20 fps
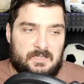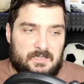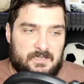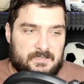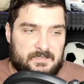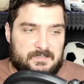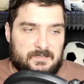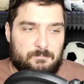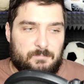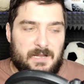
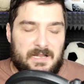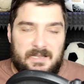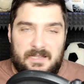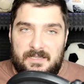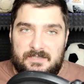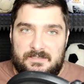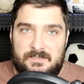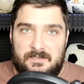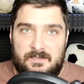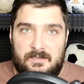из-за
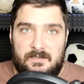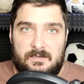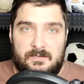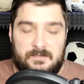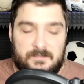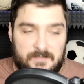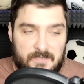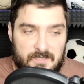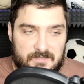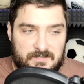болезней
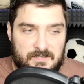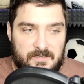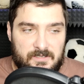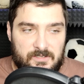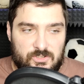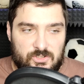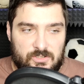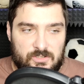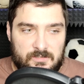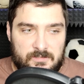
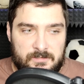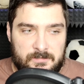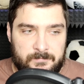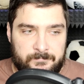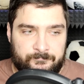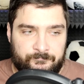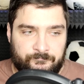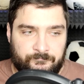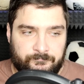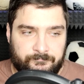различных.